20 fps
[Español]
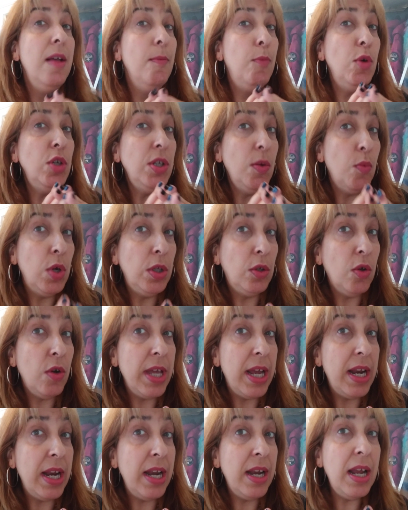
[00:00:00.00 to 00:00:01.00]
pues he vuelto
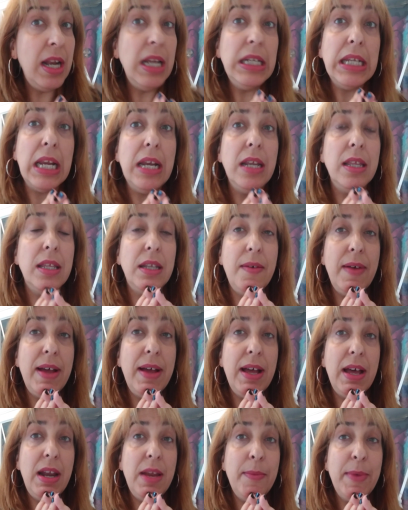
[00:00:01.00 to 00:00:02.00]
hoy a Arenal a salir de
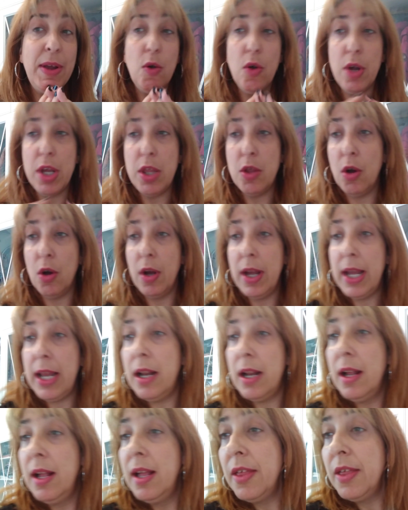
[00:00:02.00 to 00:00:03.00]
trabajar y me he cogido
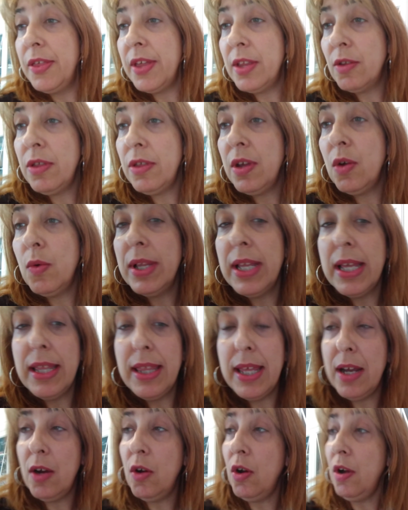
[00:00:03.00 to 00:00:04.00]
el
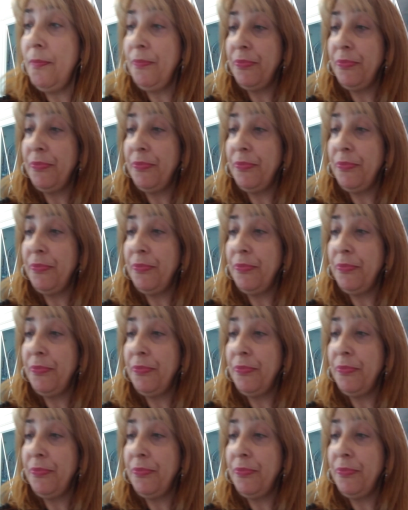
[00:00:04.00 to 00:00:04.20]
155